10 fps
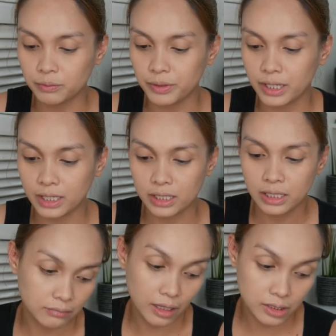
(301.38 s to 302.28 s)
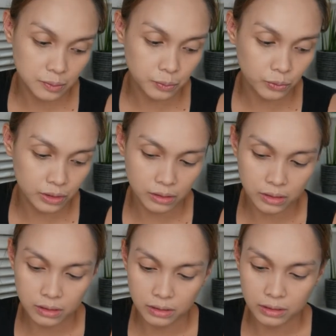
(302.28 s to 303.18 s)
bring a
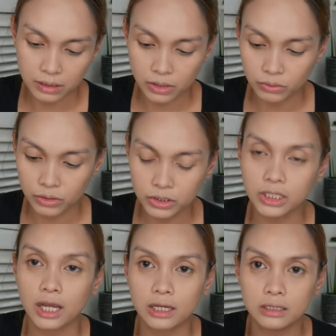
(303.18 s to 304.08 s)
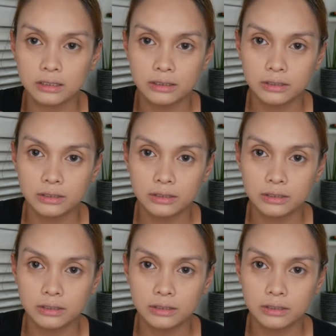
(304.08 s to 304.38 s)
spoolie. Nandito na siya.